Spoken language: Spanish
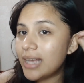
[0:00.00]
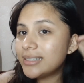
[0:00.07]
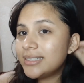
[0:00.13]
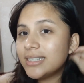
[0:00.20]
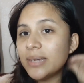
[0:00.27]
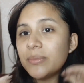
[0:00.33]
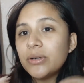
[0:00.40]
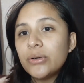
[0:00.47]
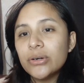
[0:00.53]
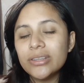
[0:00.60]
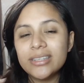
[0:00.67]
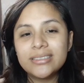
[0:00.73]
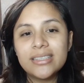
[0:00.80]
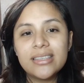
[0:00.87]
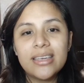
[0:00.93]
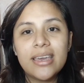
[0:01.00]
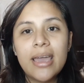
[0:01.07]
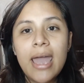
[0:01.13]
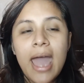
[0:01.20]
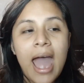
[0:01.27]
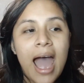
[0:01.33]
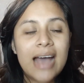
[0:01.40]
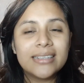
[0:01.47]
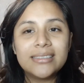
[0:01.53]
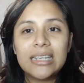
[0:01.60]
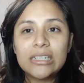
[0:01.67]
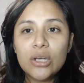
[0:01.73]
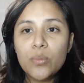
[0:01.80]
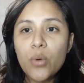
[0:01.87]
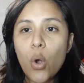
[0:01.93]
Así que mejor decidí
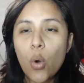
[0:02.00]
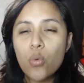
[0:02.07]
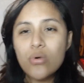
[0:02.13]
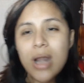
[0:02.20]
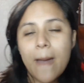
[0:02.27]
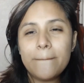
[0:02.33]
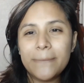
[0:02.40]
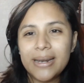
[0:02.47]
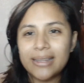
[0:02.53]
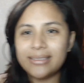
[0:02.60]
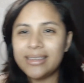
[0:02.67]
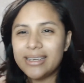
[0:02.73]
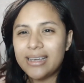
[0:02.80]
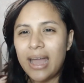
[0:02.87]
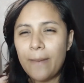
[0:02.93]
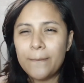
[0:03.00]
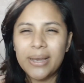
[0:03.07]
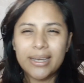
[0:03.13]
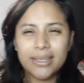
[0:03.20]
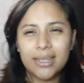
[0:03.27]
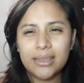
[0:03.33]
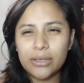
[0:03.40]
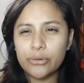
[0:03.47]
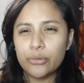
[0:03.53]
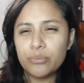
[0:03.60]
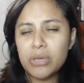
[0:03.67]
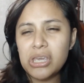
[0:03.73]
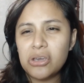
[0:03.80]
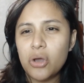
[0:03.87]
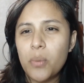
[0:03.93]
hacer como una plática, maquillate
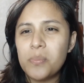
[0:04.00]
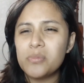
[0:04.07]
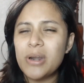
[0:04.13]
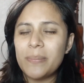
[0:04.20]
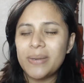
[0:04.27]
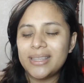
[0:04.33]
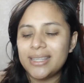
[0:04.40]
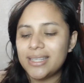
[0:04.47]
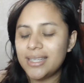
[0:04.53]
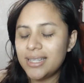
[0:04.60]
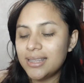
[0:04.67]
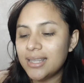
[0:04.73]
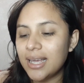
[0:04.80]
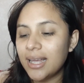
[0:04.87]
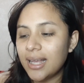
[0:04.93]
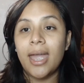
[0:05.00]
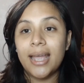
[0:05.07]
conmigo, una platiquita.